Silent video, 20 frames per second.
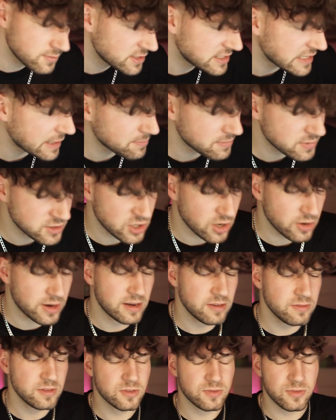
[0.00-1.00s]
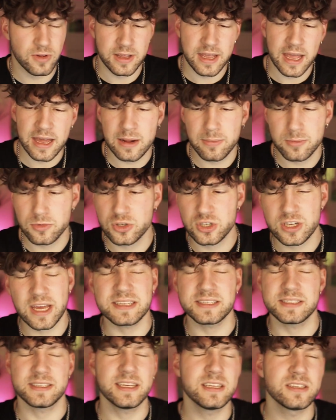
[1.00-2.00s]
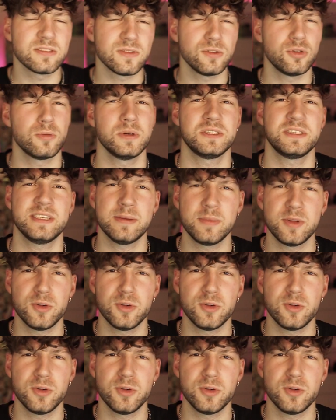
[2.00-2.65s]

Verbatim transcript: ich, hab, ich schaue deine Videos voll gerne, aber du streckst jedes Video über 10